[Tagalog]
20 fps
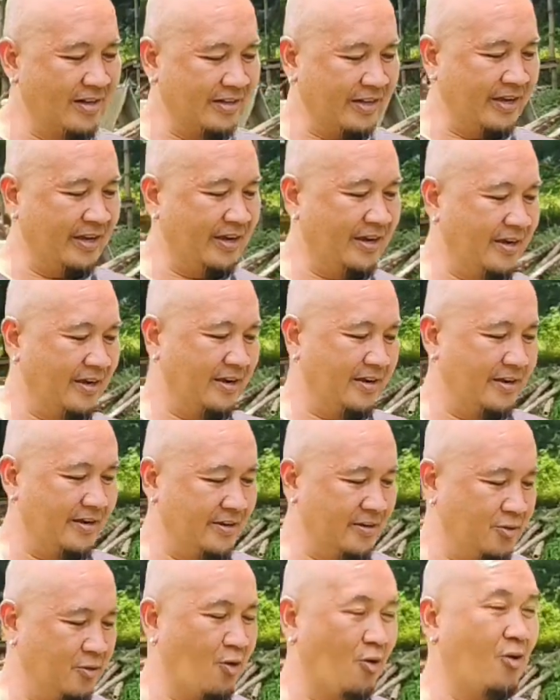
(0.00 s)
yung aking
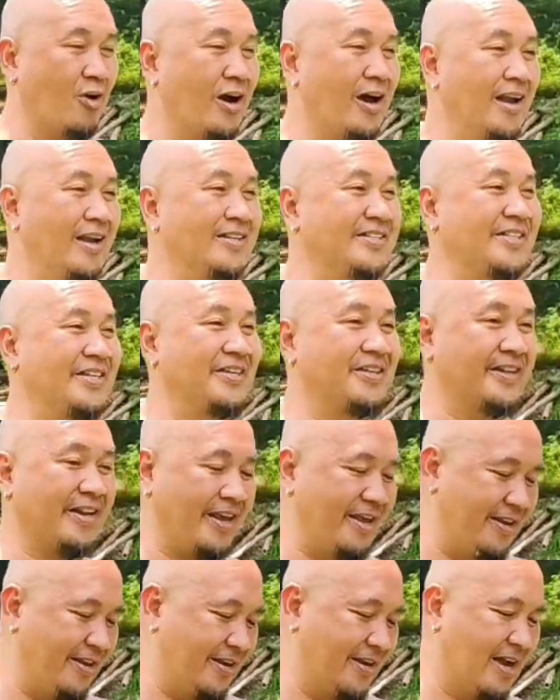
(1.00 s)
Doc Halsey
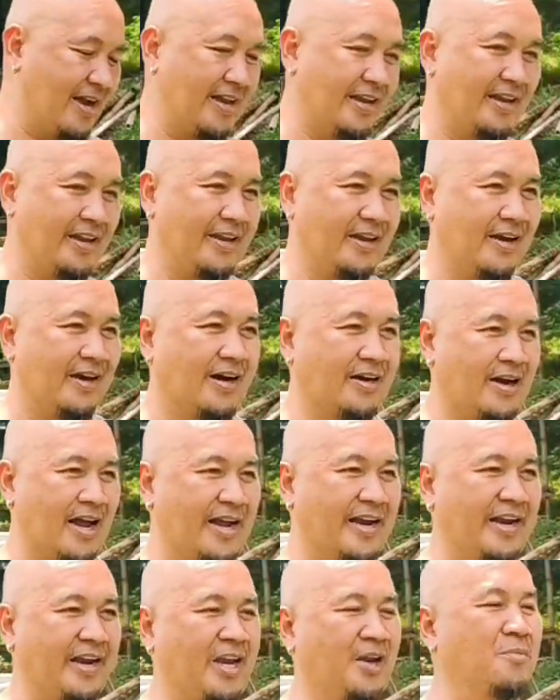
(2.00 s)
Gray na galing. Ang
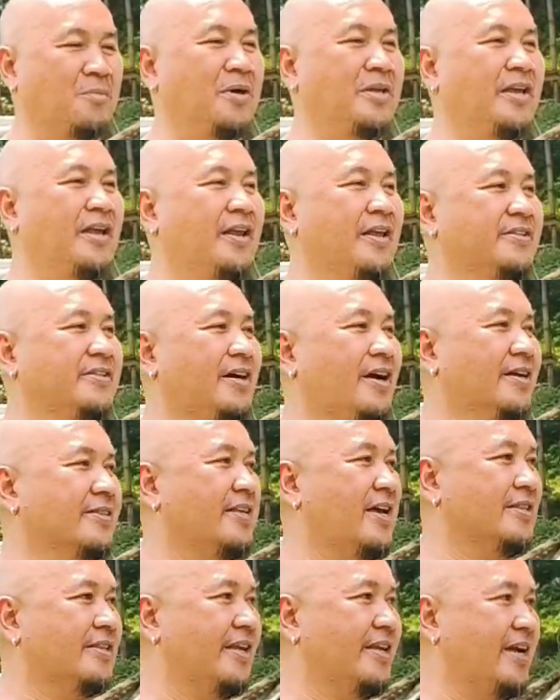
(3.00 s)
nanay naman niya at
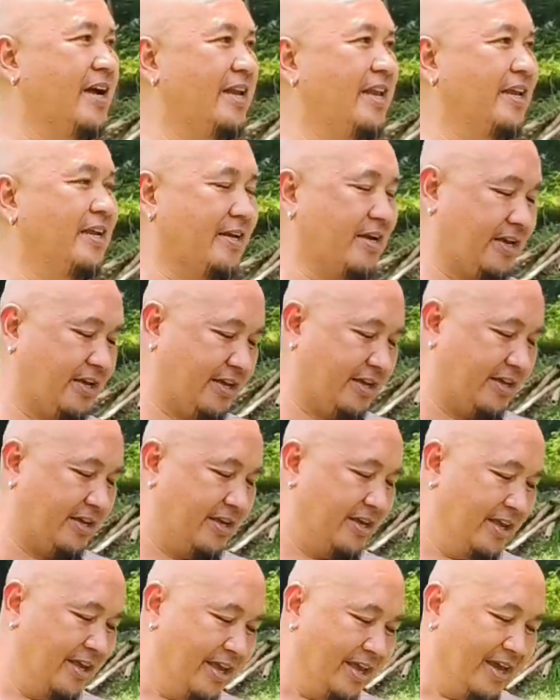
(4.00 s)
saka tatay galing
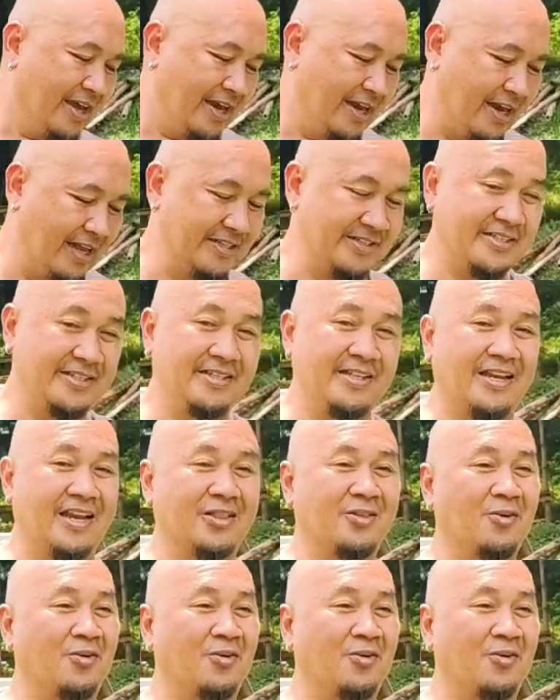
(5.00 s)
kay Lance De